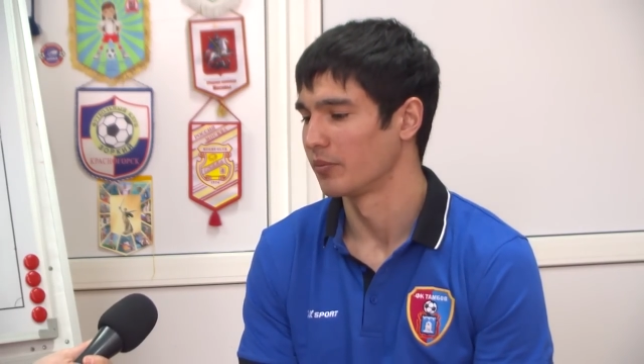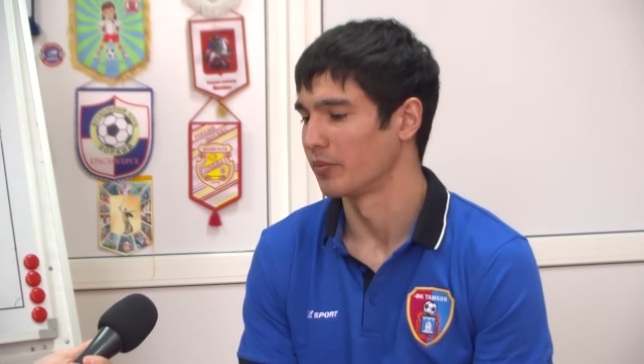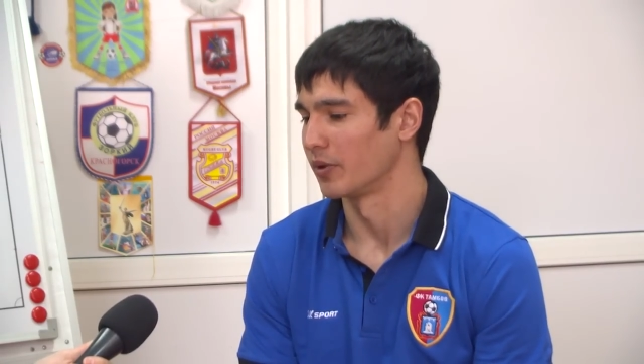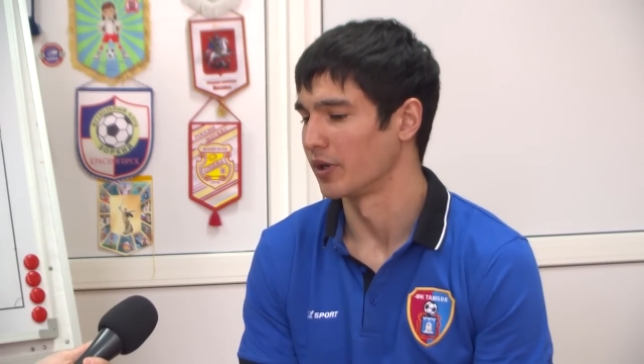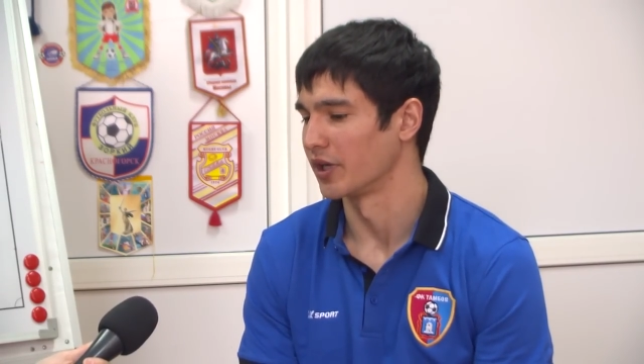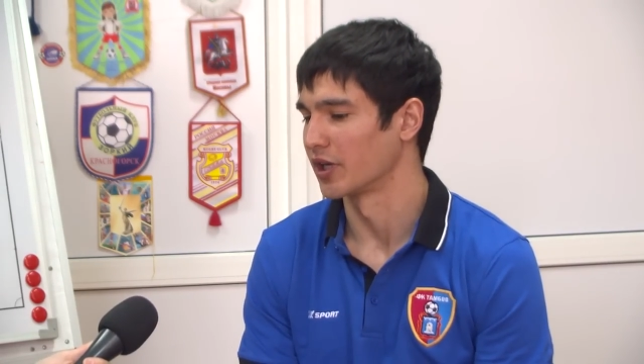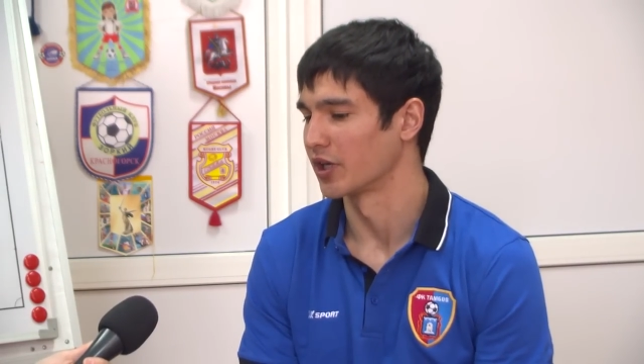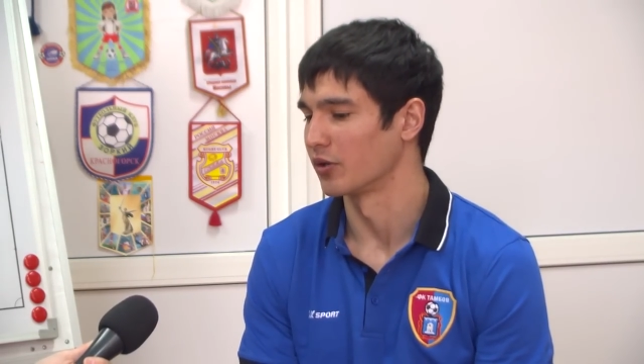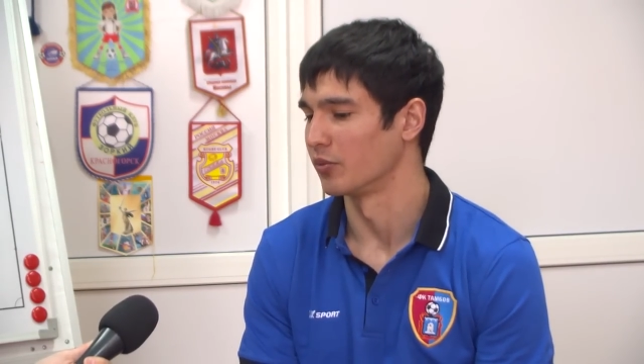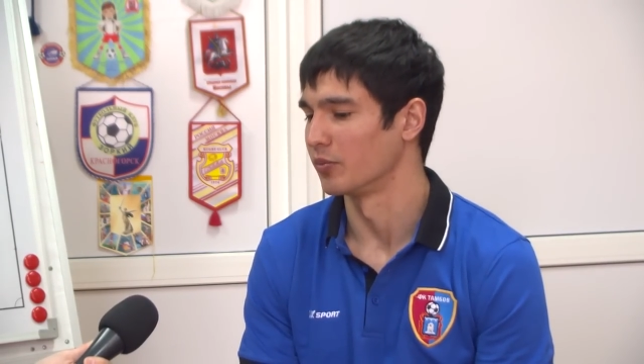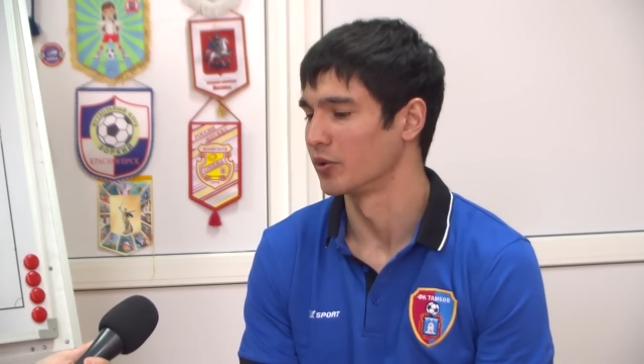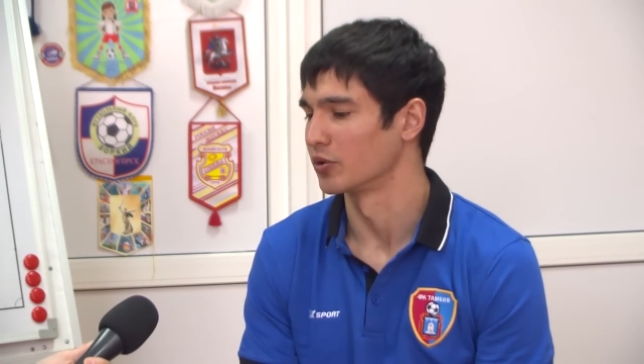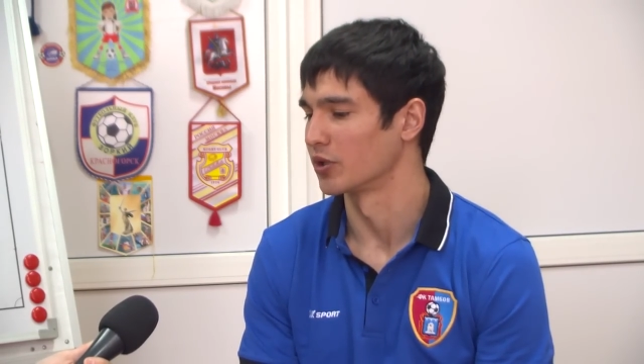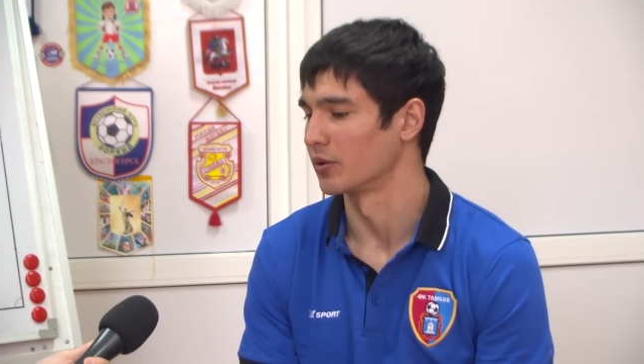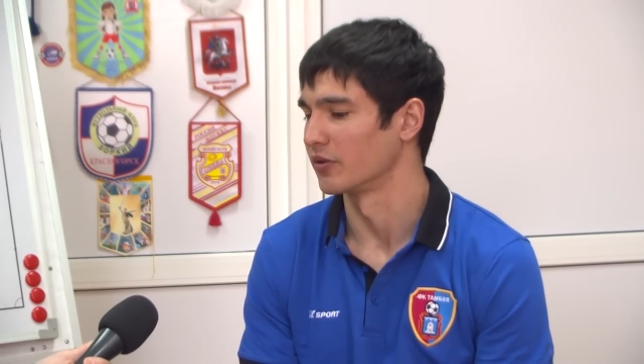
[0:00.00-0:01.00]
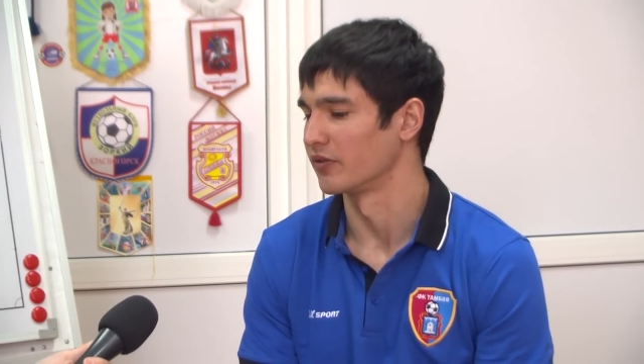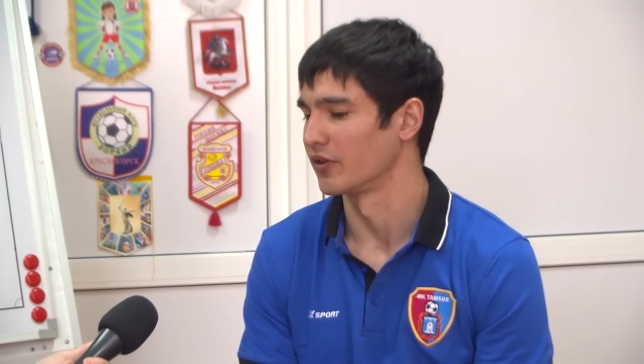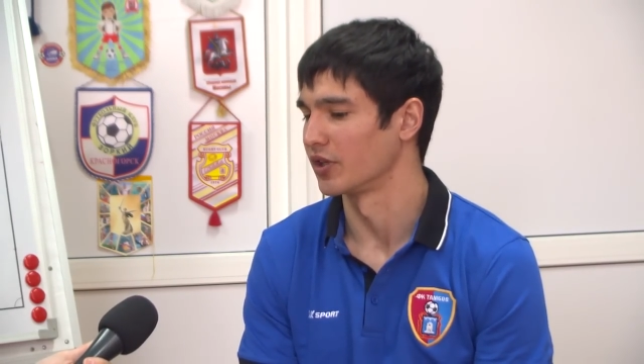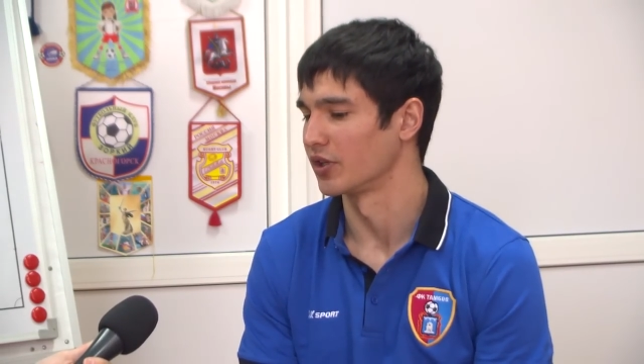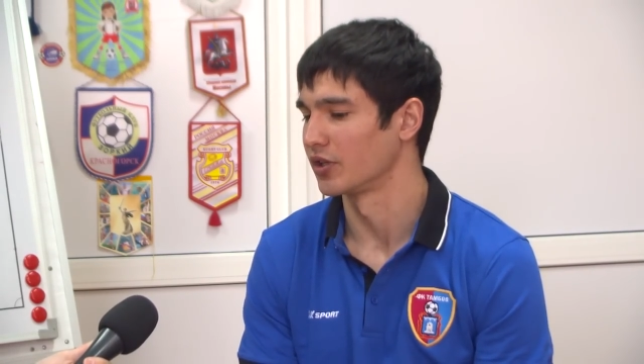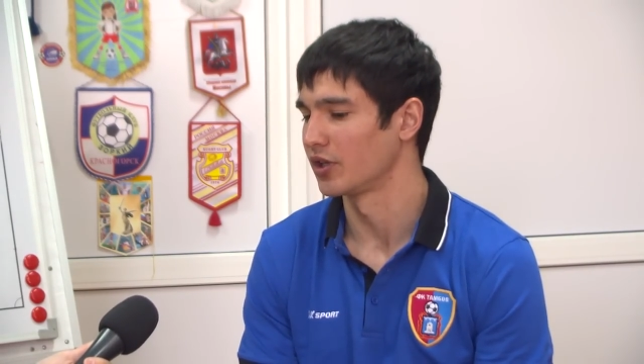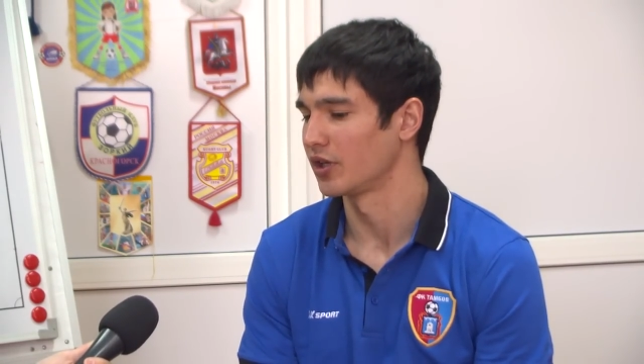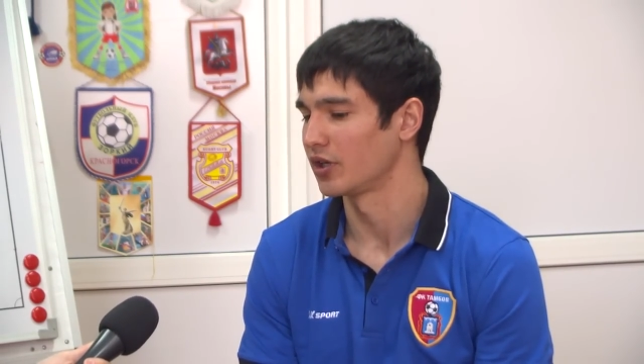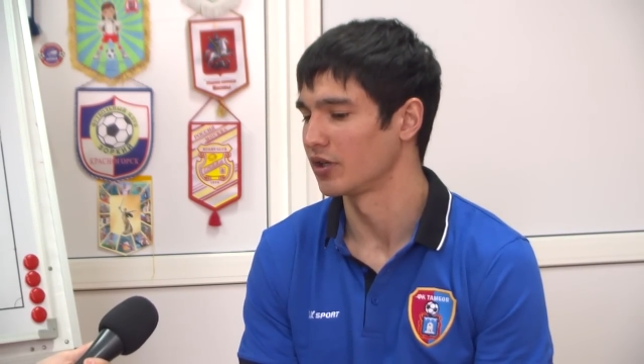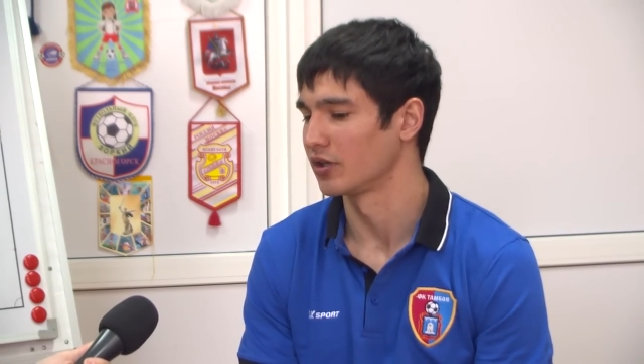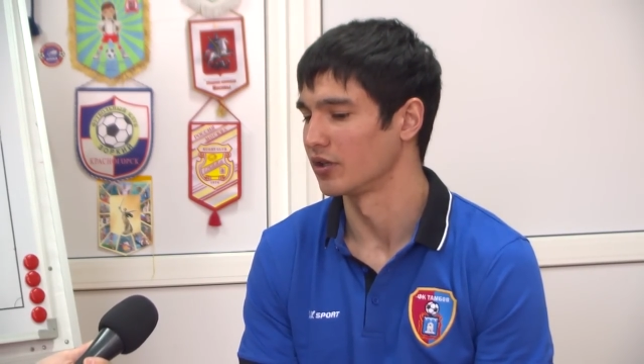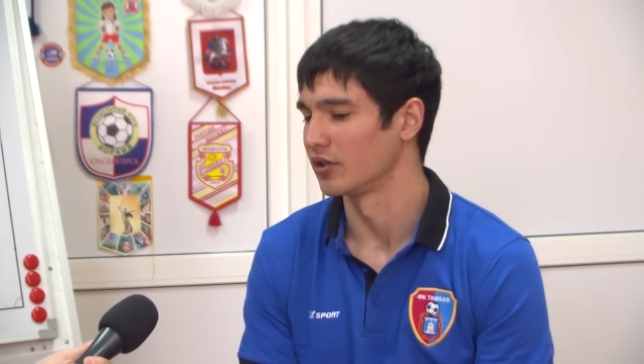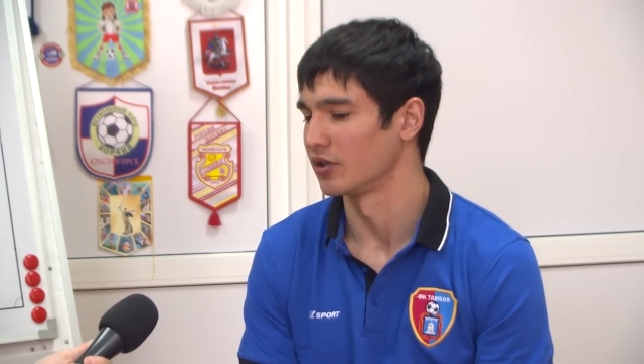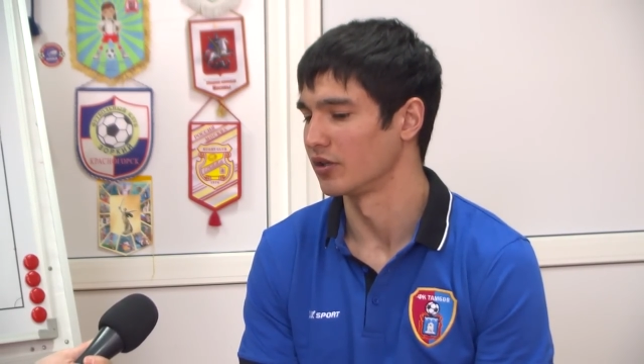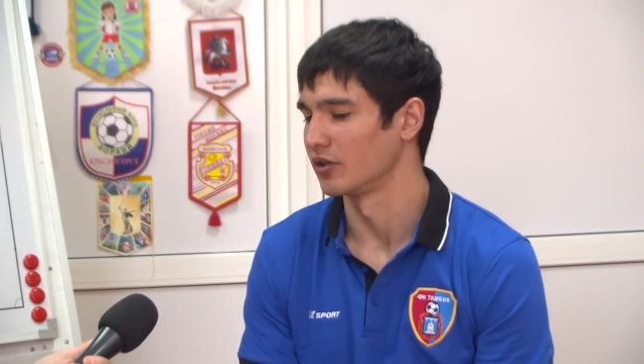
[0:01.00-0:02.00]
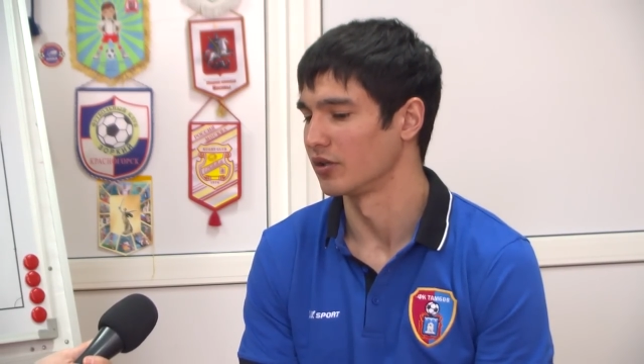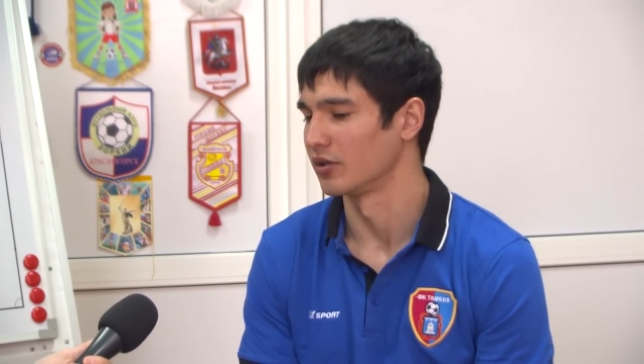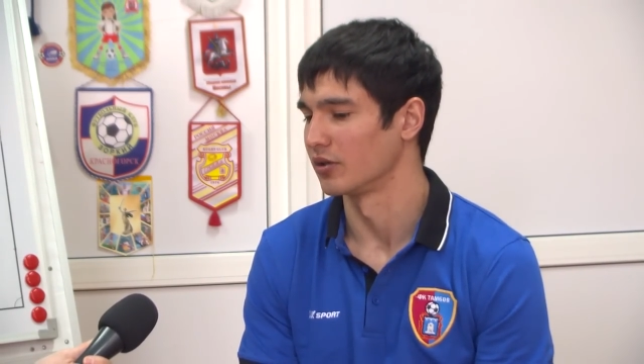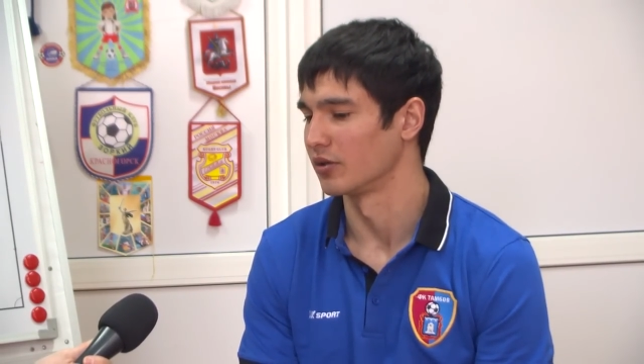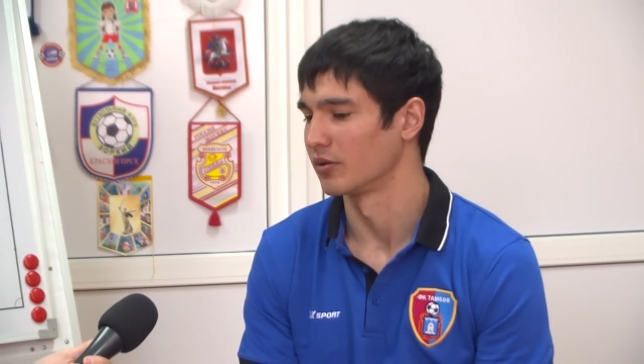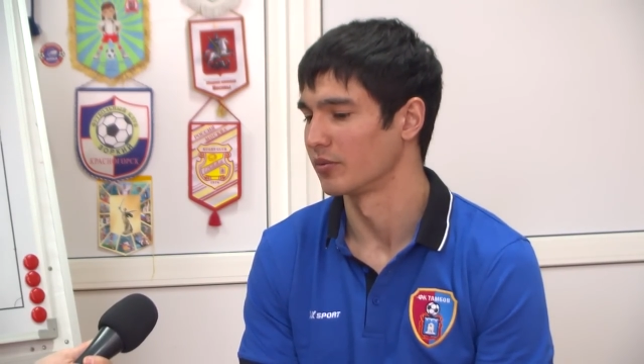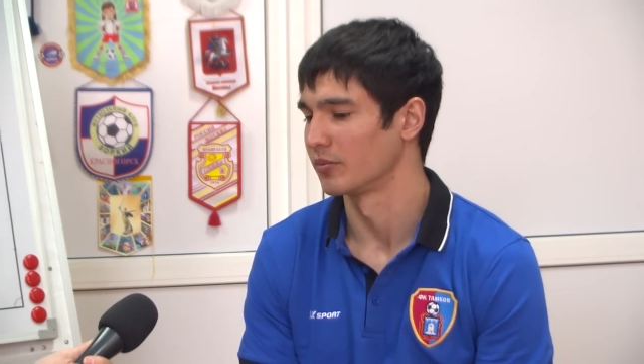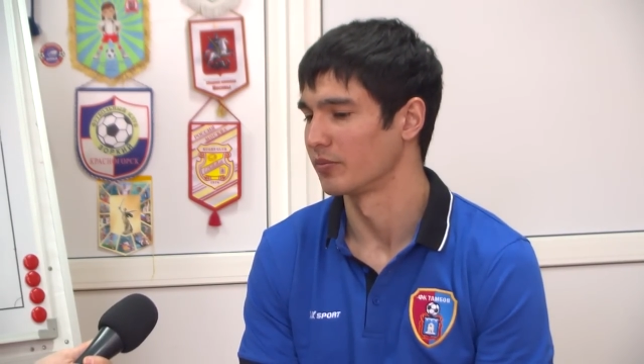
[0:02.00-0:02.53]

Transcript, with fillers: Поехал, был там две недели и